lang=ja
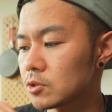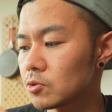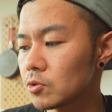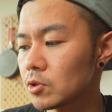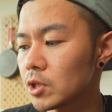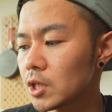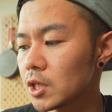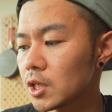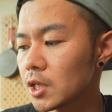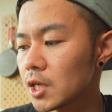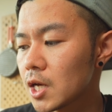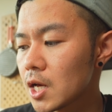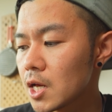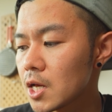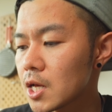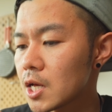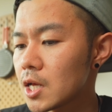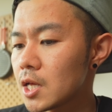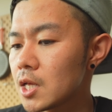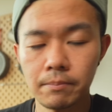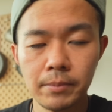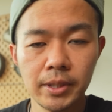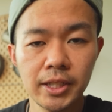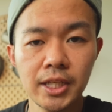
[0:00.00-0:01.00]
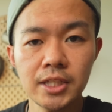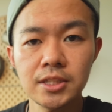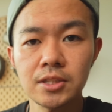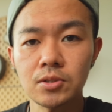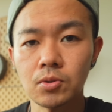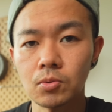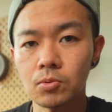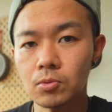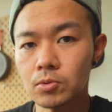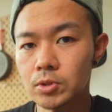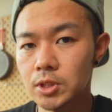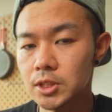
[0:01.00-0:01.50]
それか目立つ
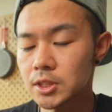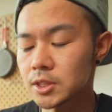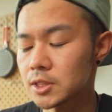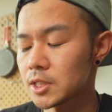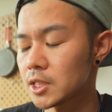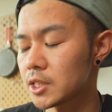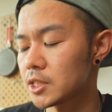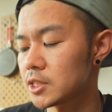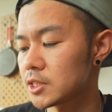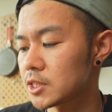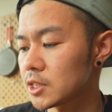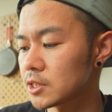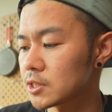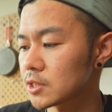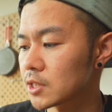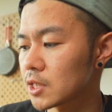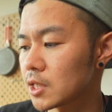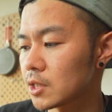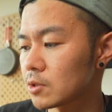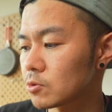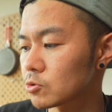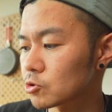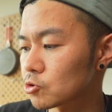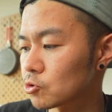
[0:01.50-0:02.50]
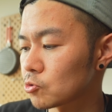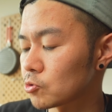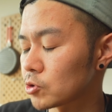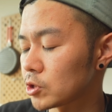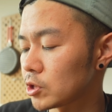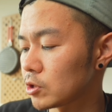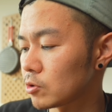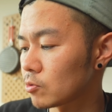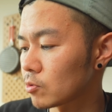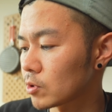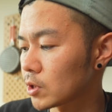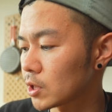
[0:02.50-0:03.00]
ところですね、季節系の商
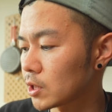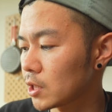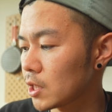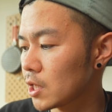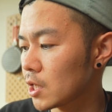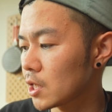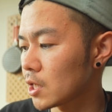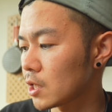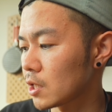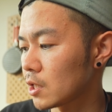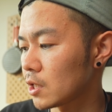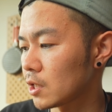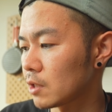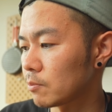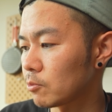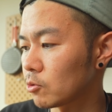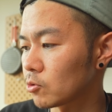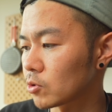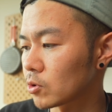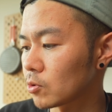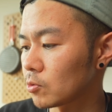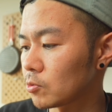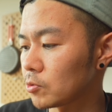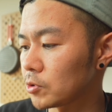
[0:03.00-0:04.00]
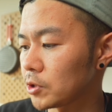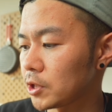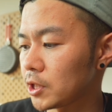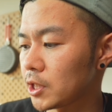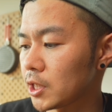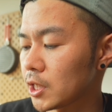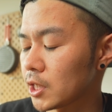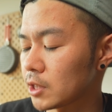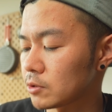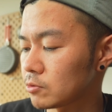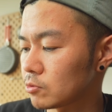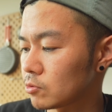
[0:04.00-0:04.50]
品とかでボンと置い
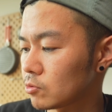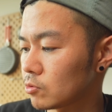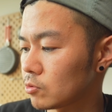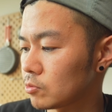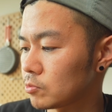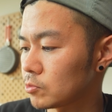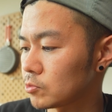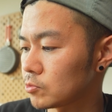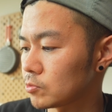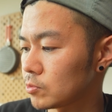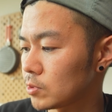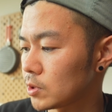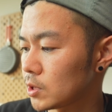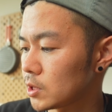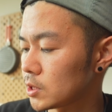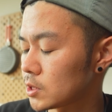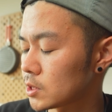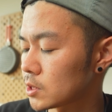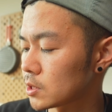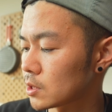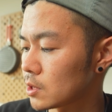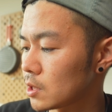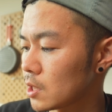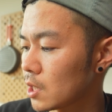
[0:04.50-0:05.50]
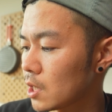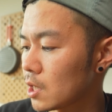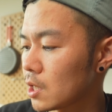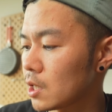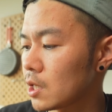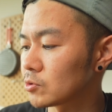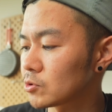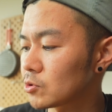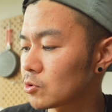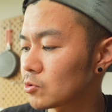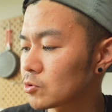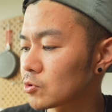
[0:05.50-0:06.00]
てあると思うんです
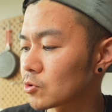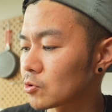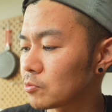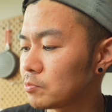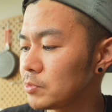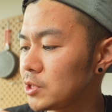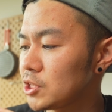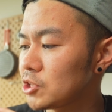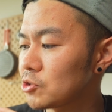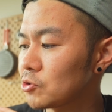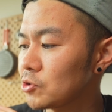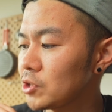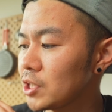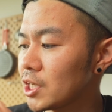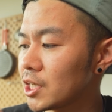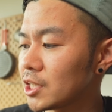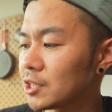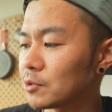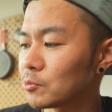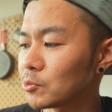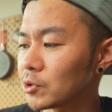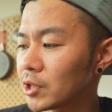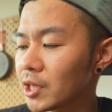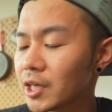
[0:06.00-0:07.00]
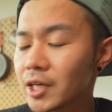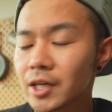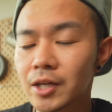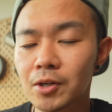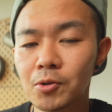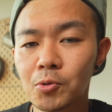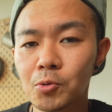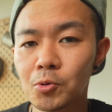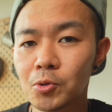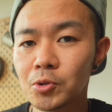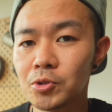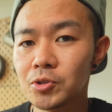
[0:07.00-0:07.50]
が、そろそろみちょ以外にもね、
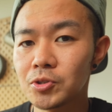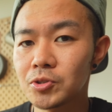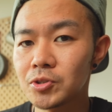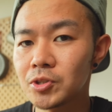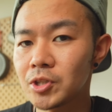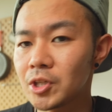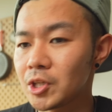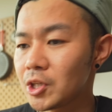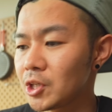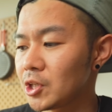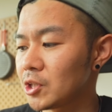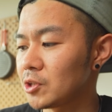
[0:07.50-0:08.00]
こういう